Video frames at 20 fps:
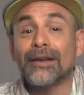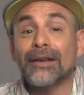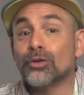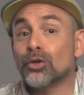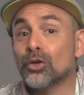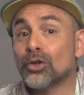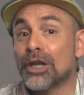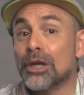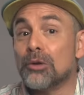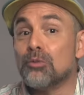
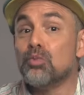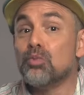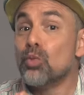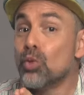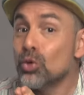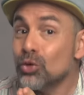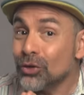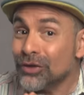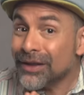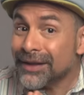hizo que
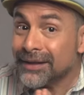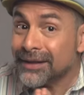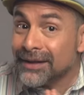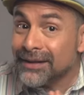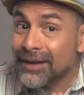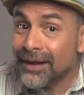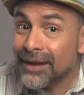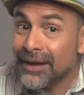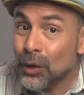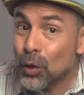muchos
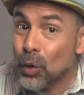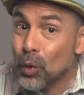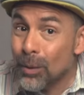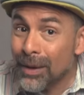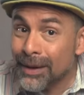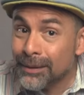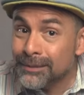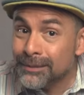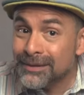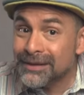artistas de
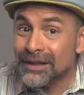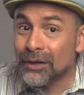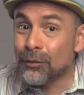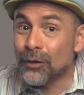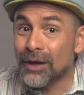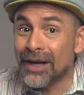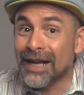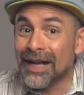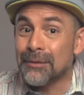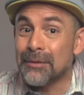Cuba se
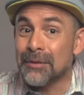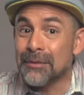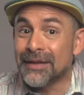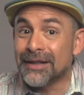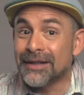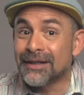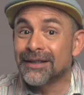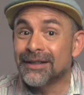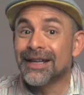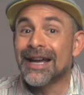fueran a
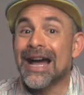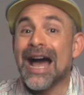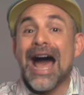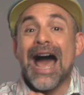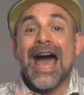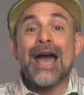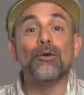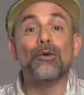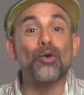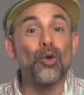vivir
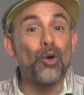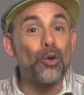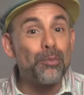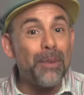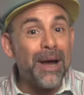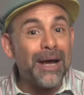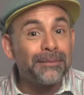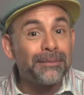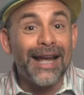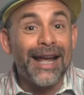a
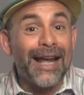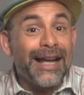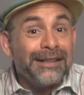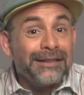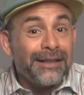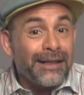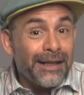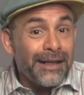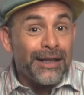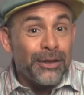Europa.
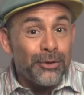Entre